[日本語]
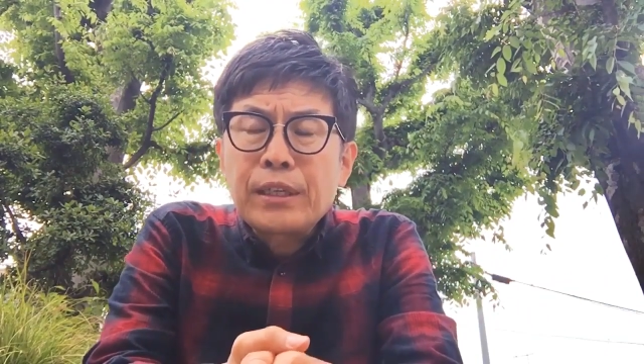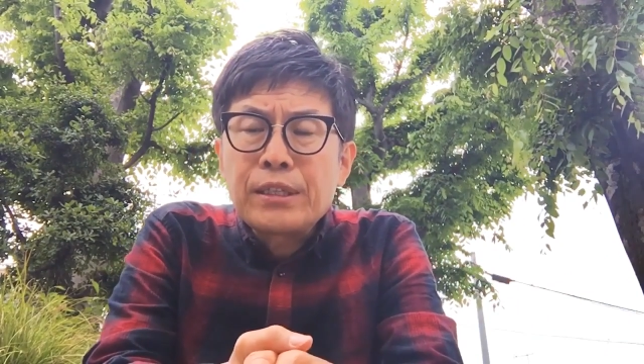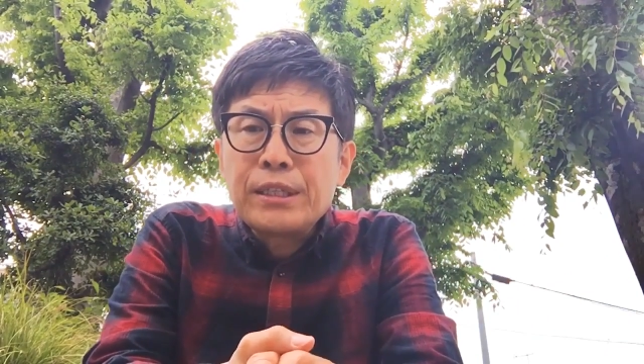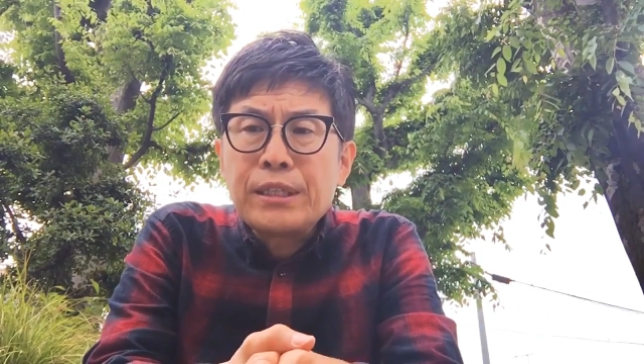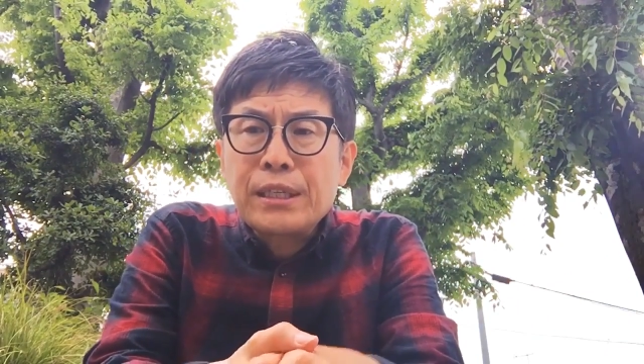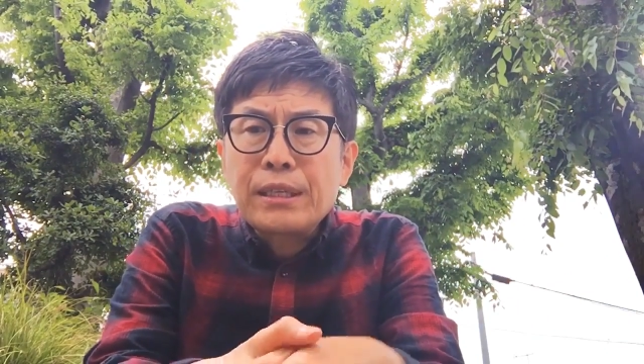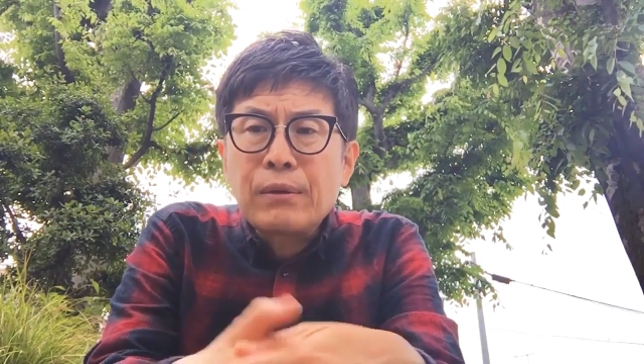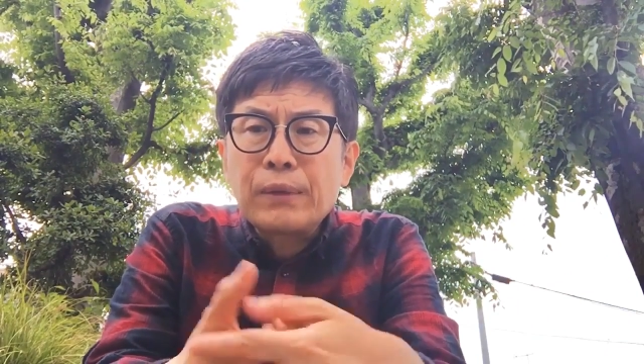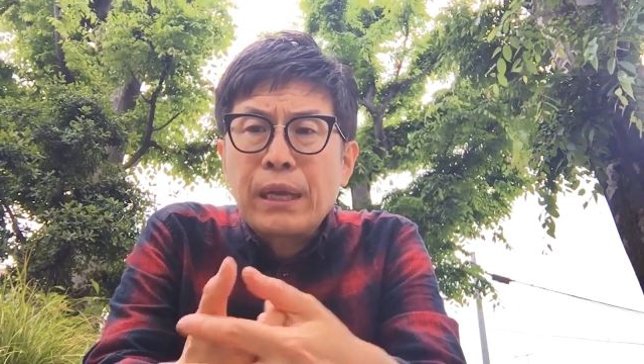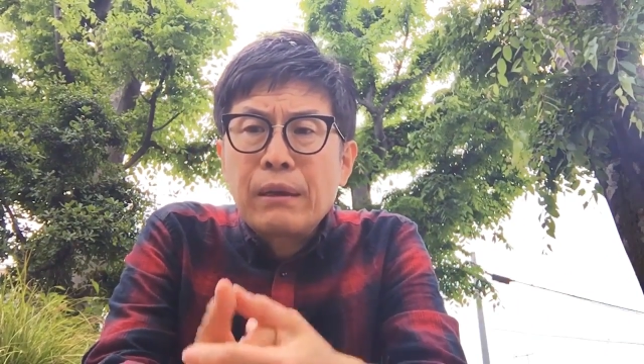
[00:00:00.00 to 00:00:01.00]
信者さ
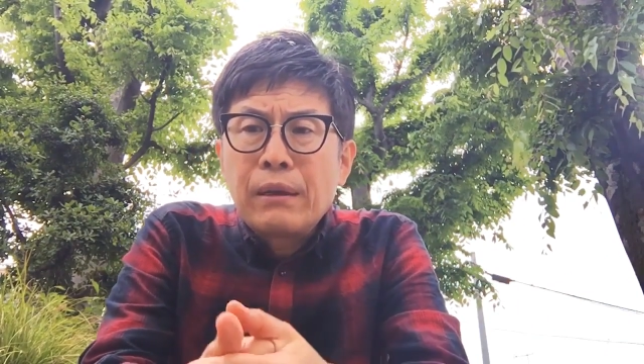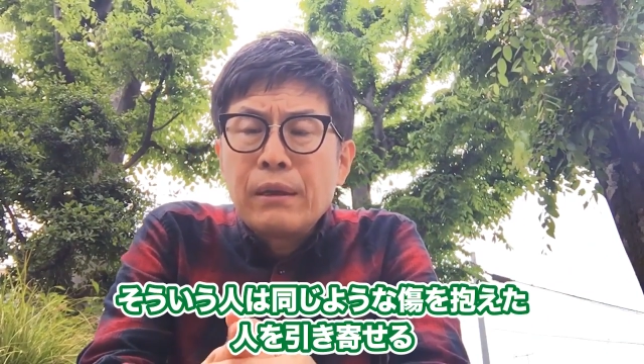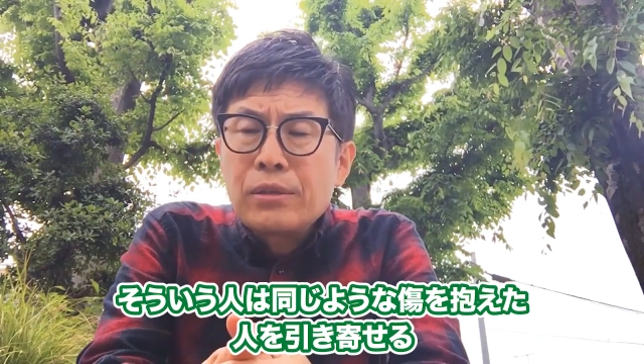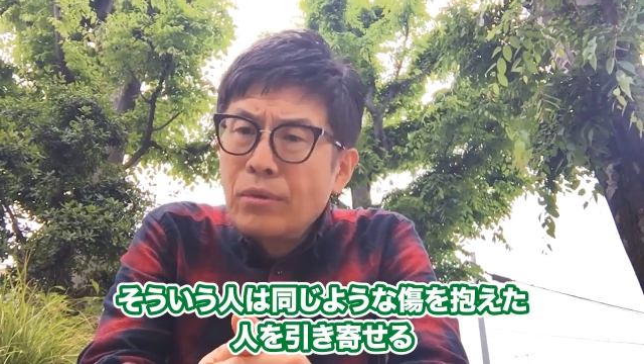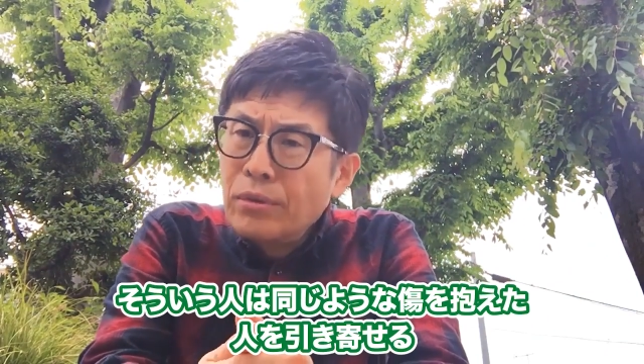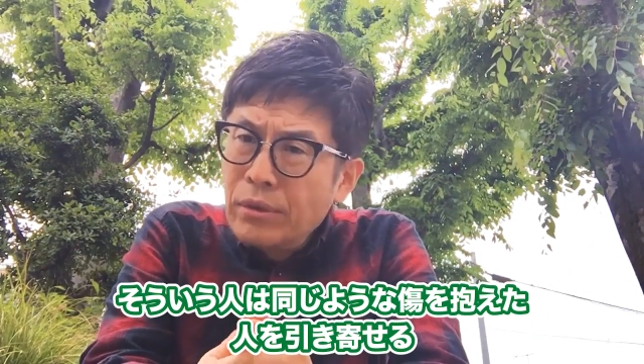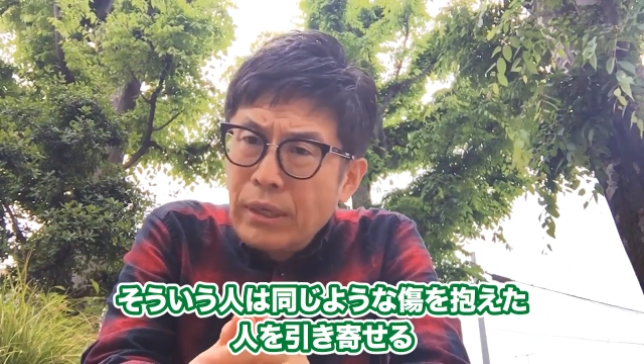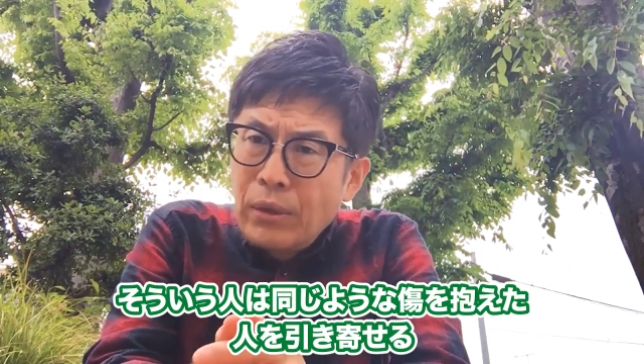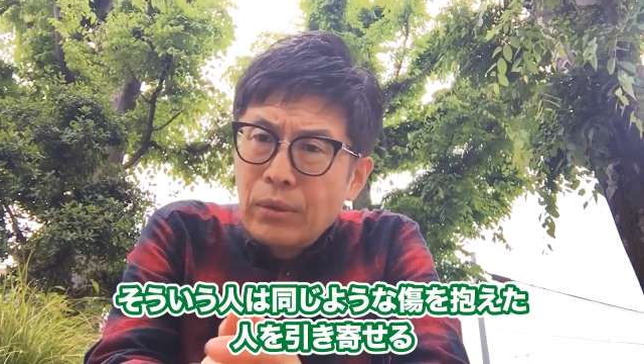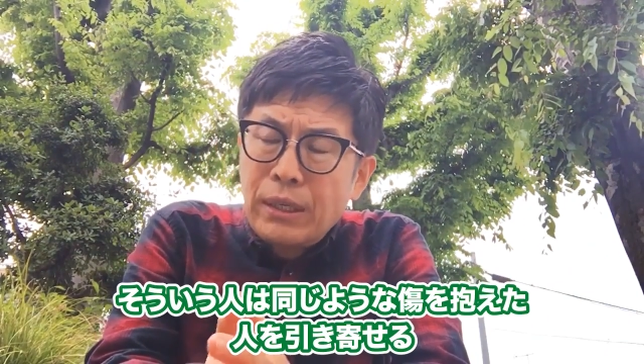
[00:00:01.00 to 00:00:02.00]
んをね、そういうよう
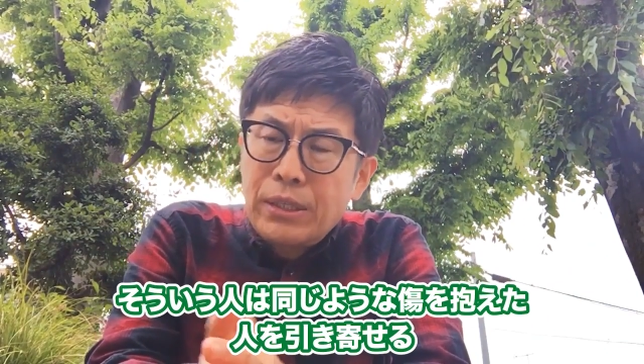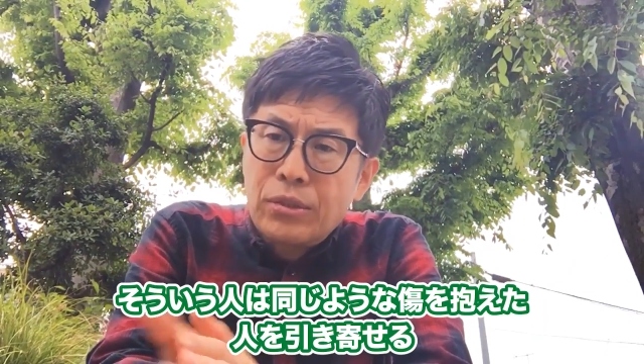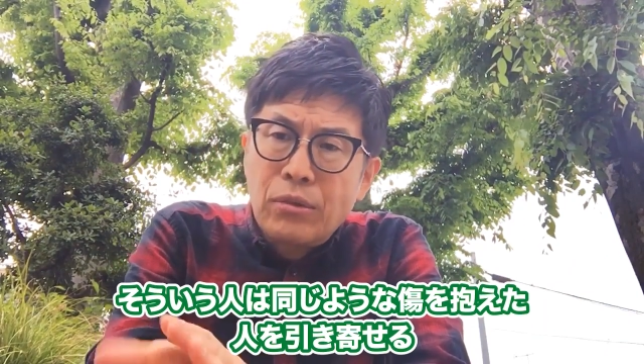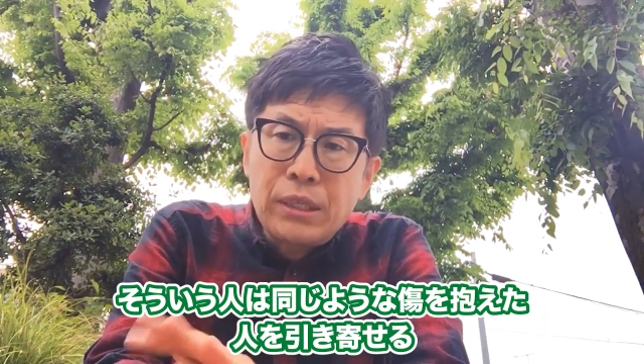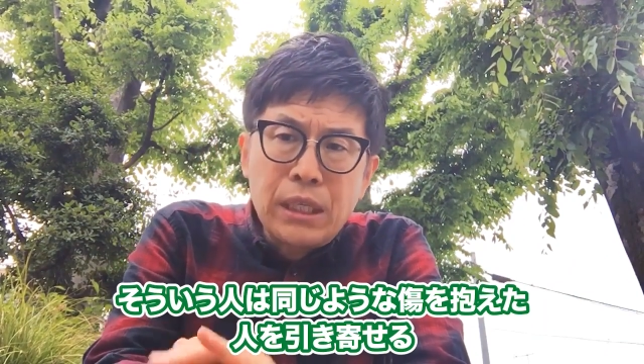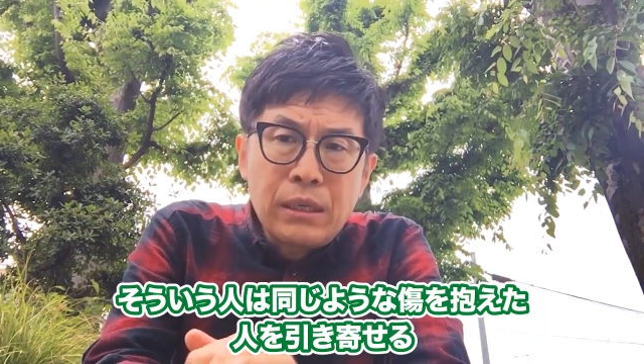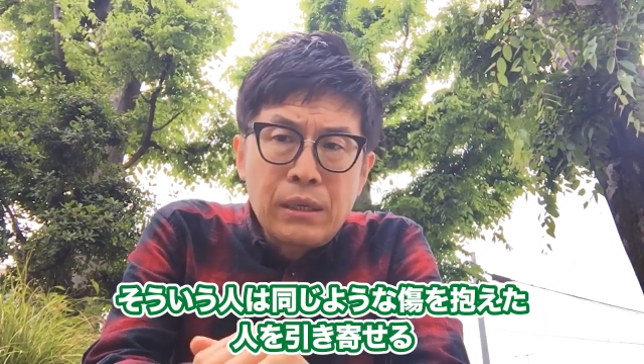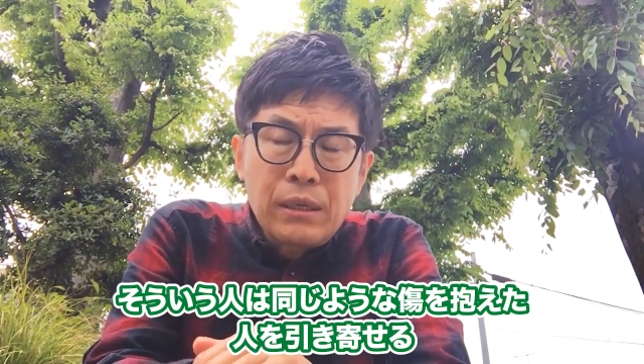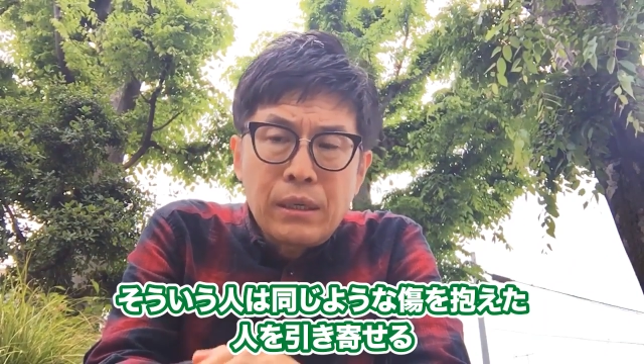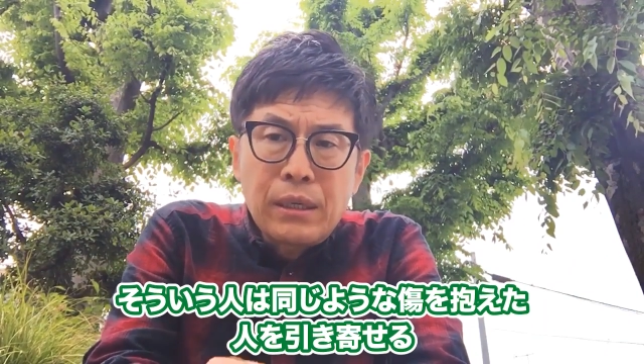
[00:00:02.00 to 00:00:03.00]
なことは非常に、
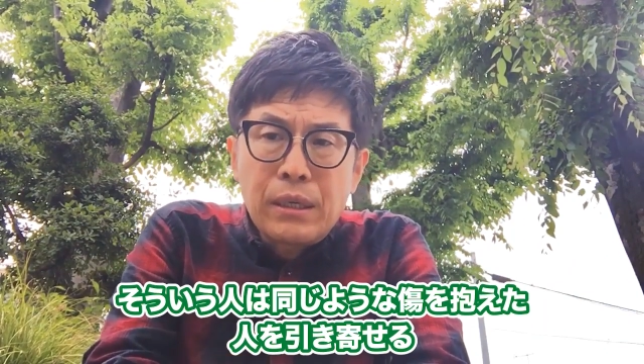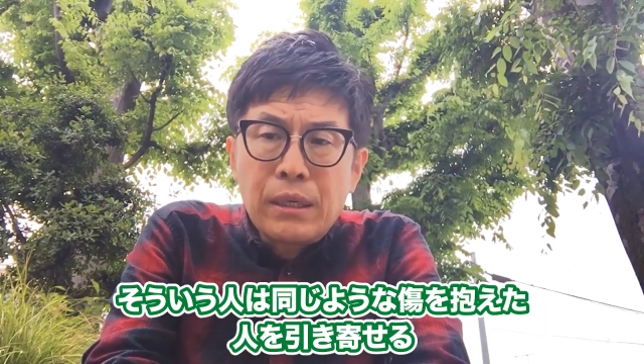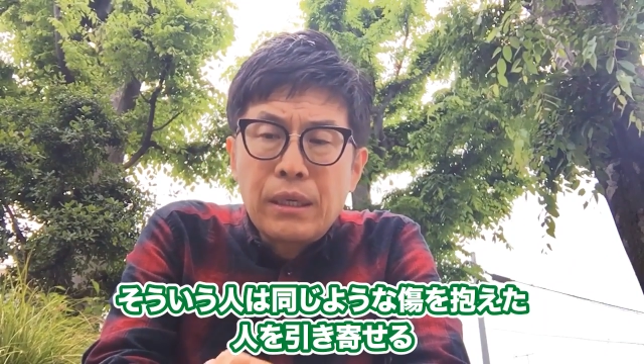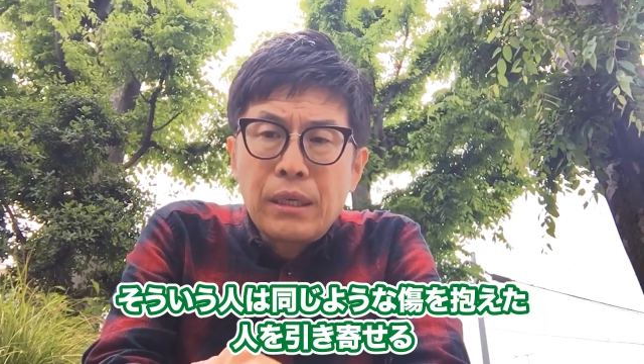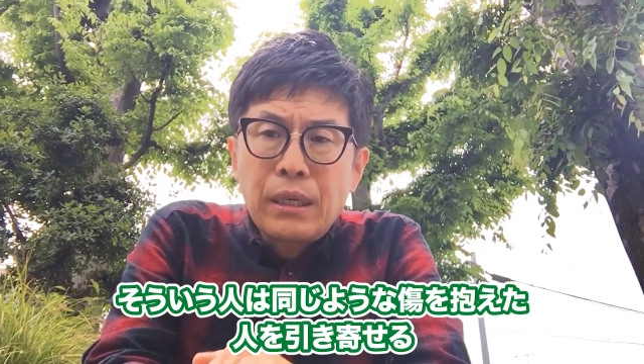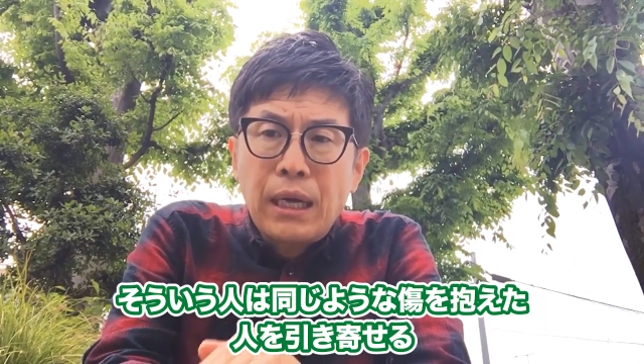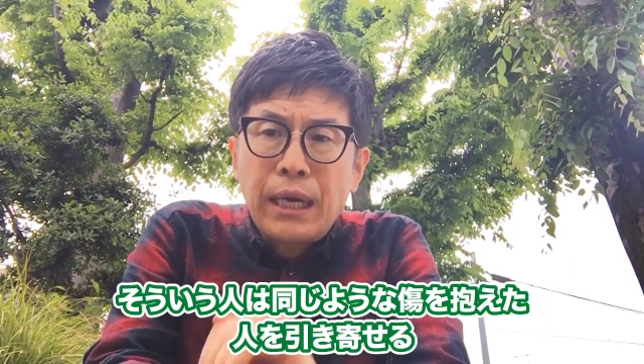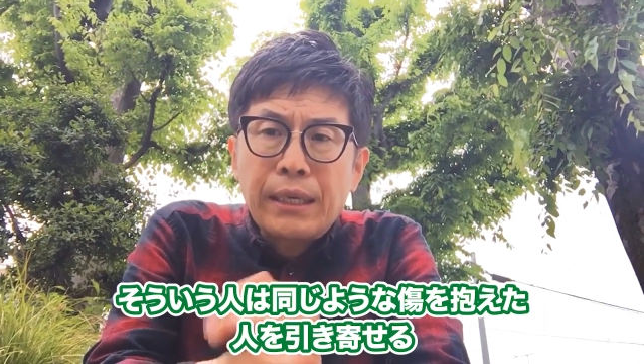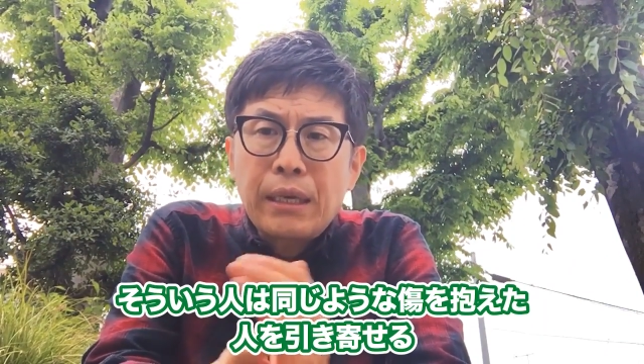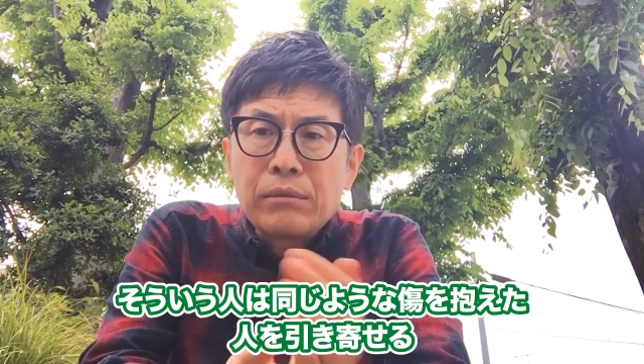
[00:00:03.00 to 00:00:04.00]
あり